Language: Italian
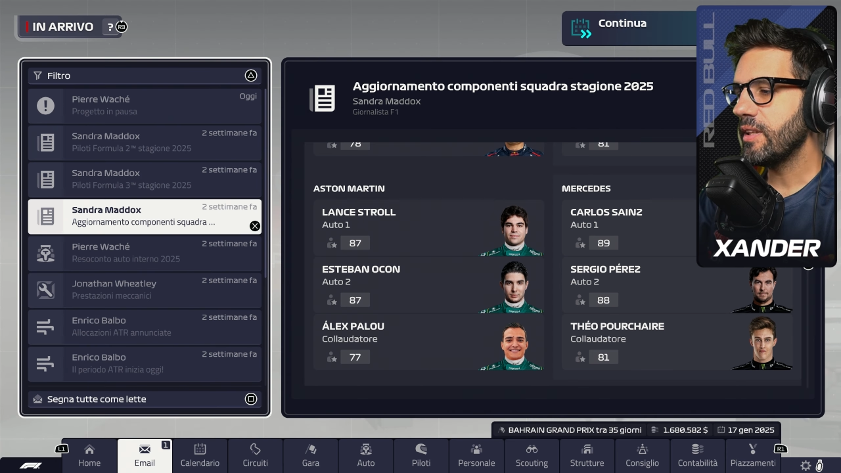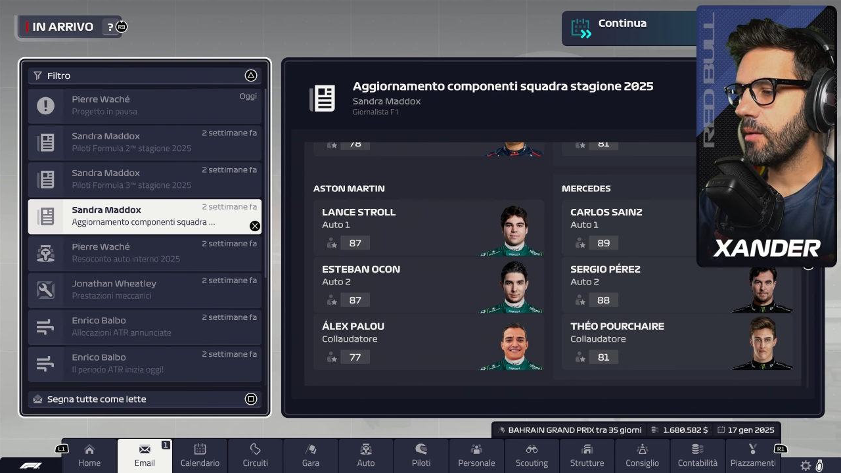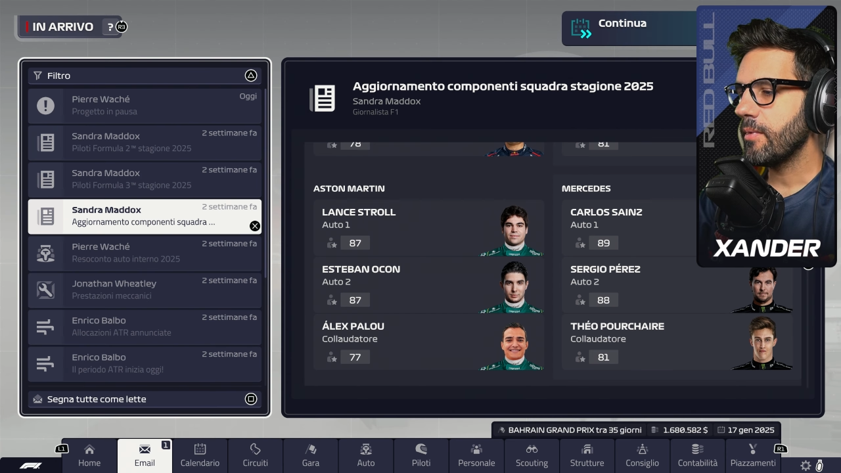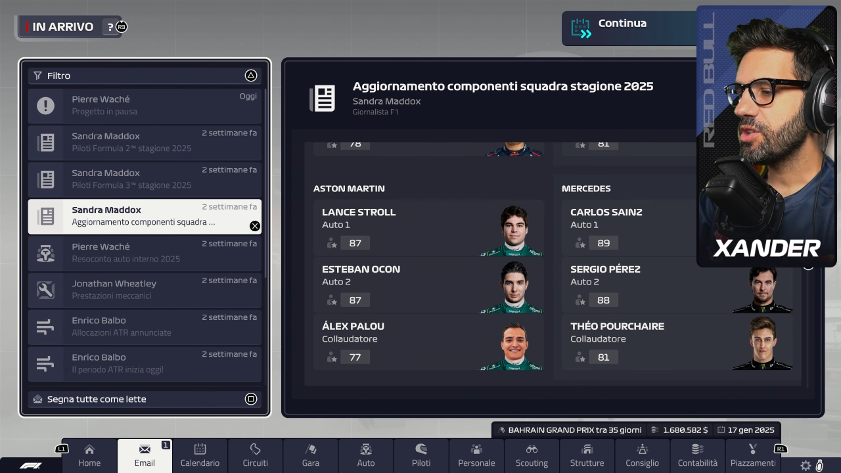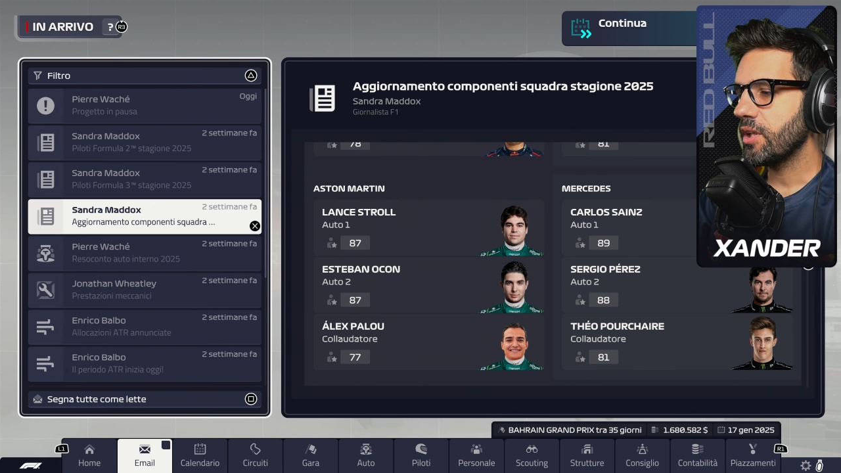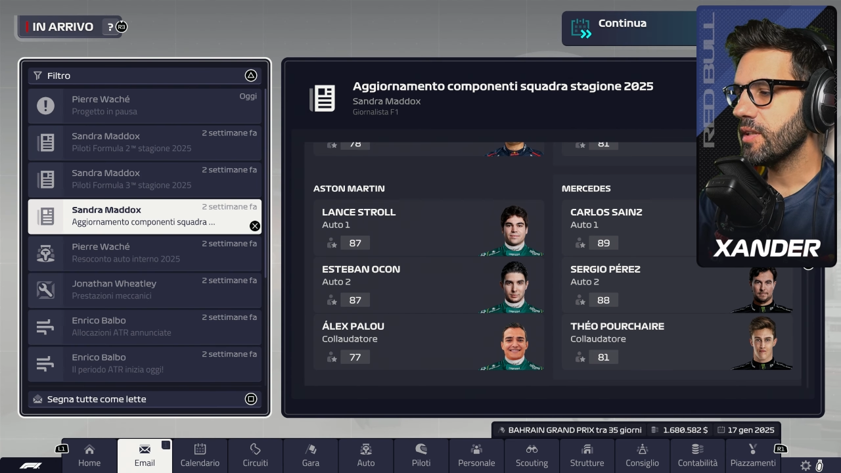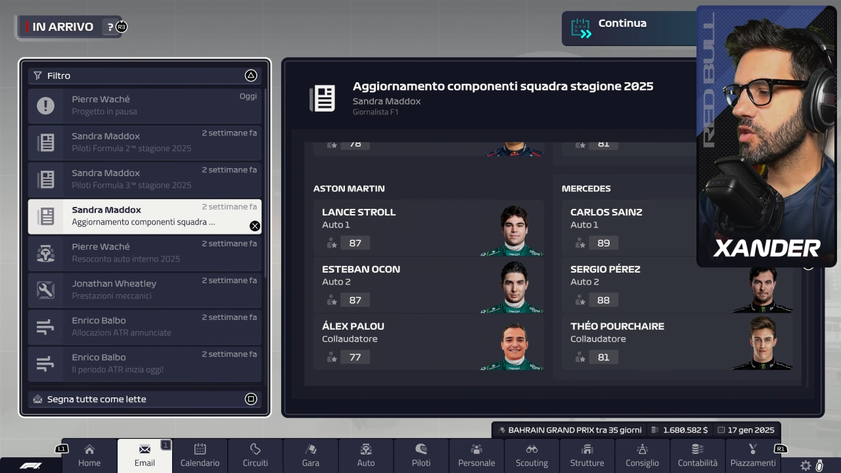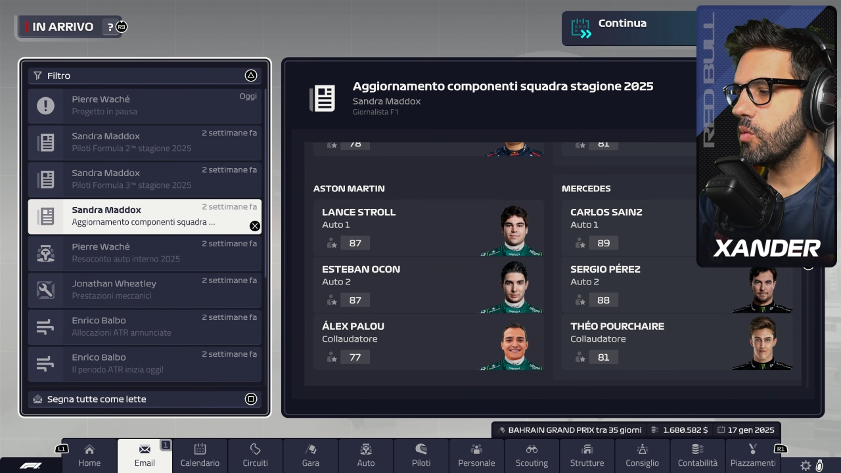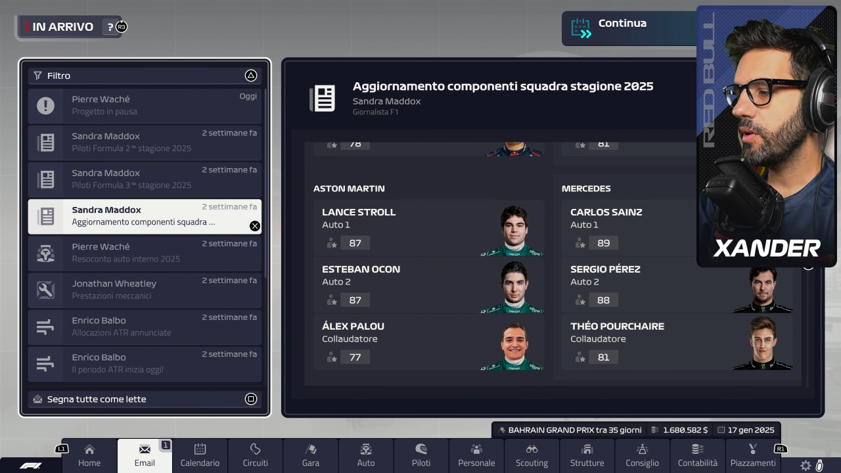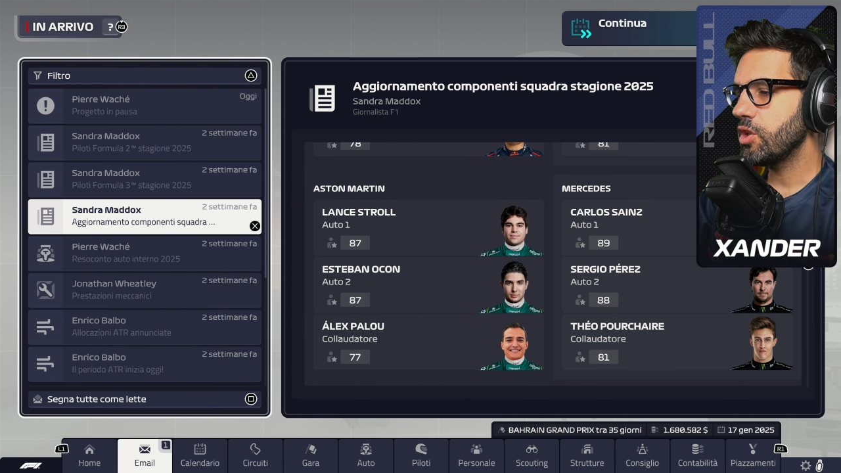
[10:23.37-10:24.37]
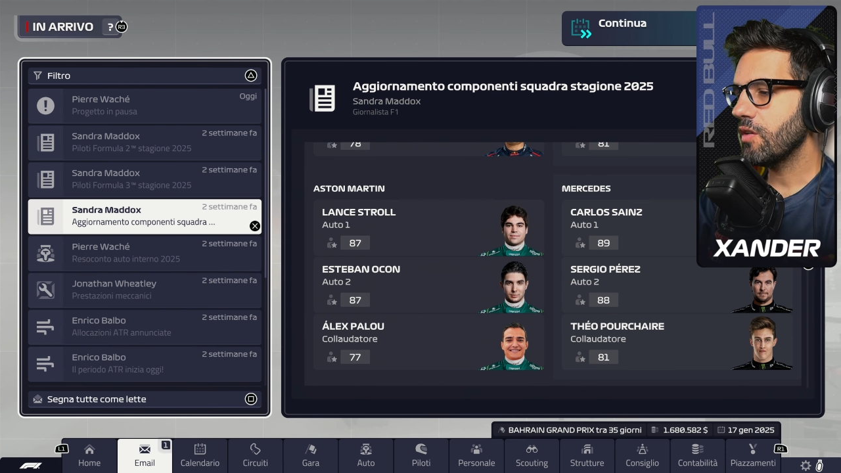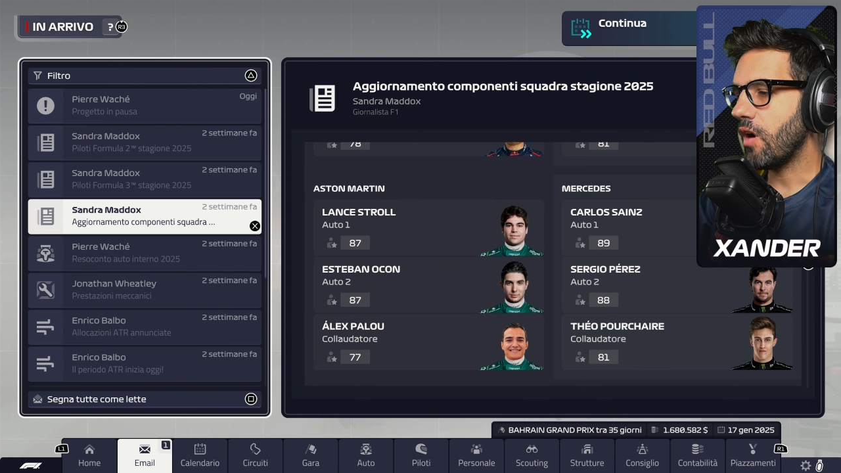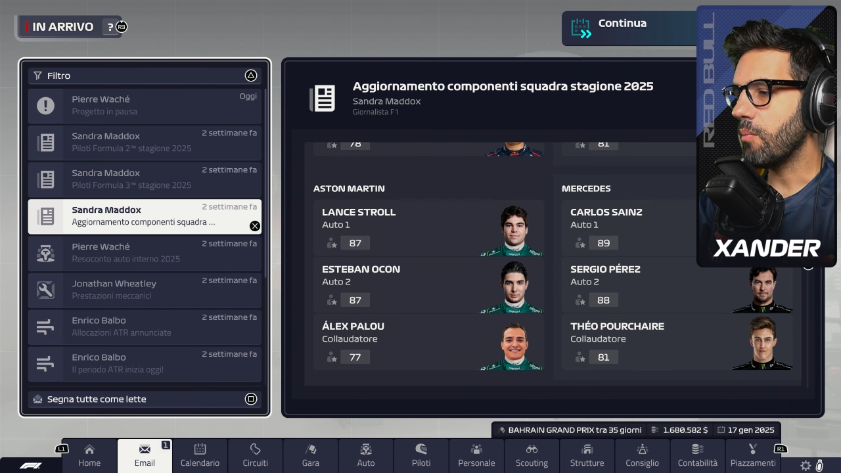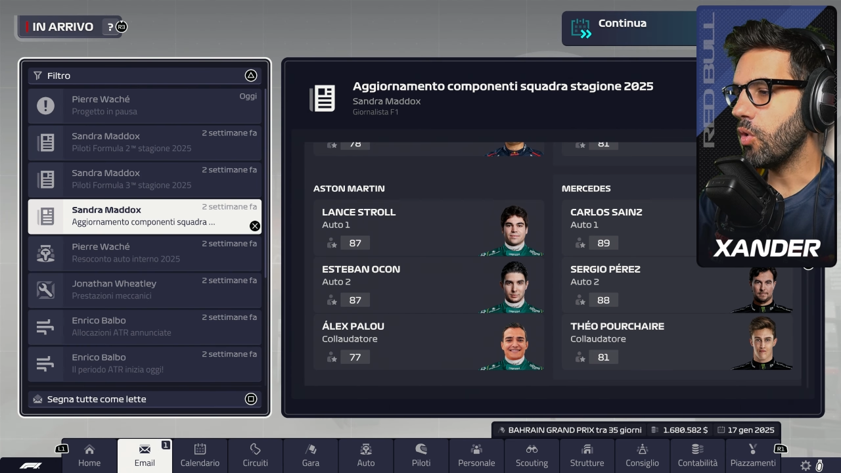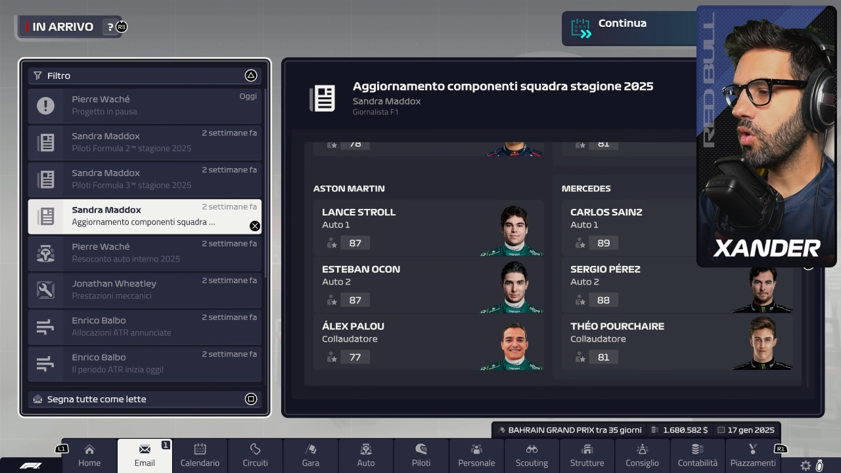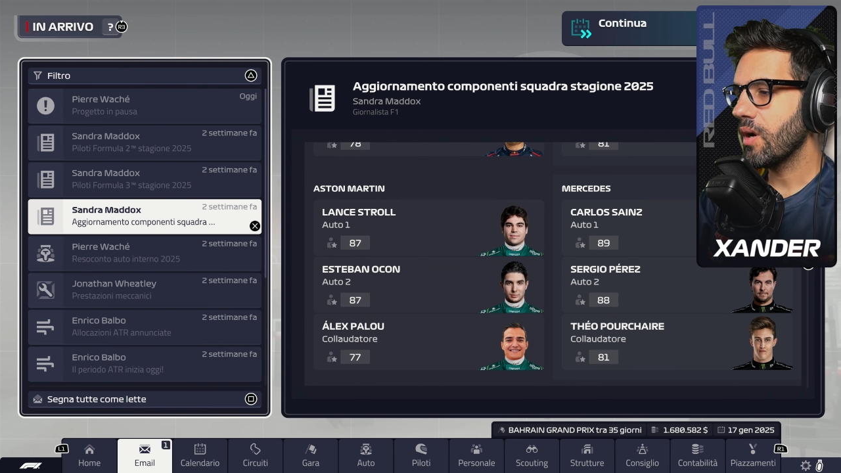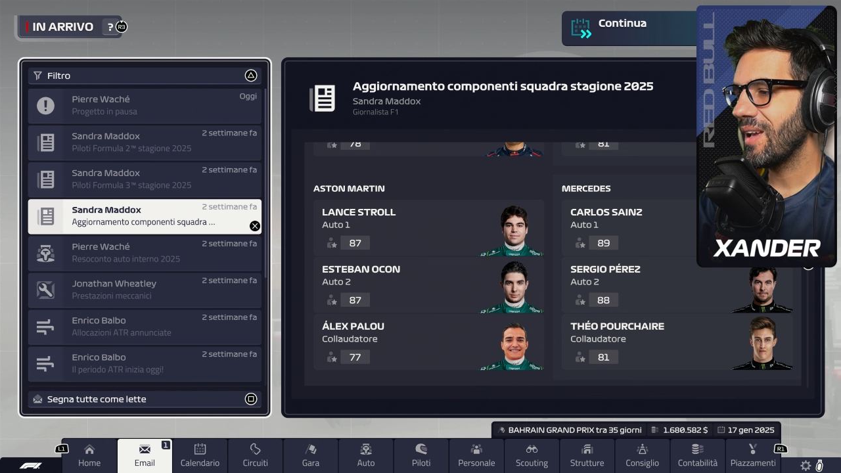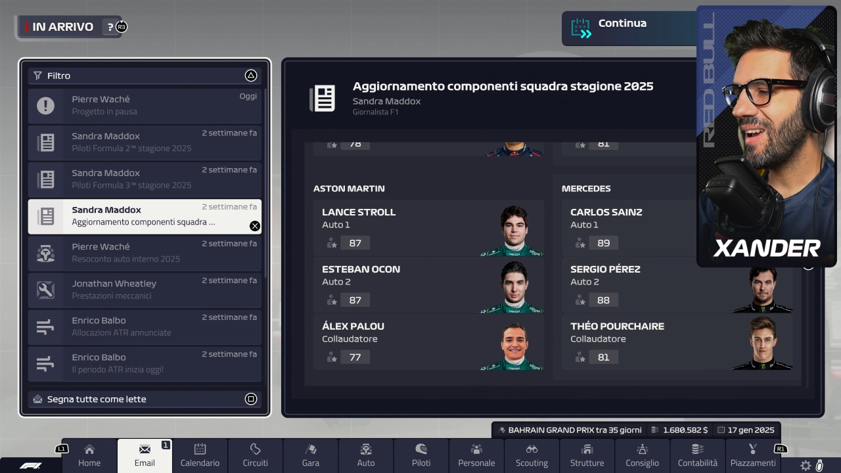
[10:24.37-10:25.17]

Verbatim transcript: Mentre Mercedes, come dicevamo,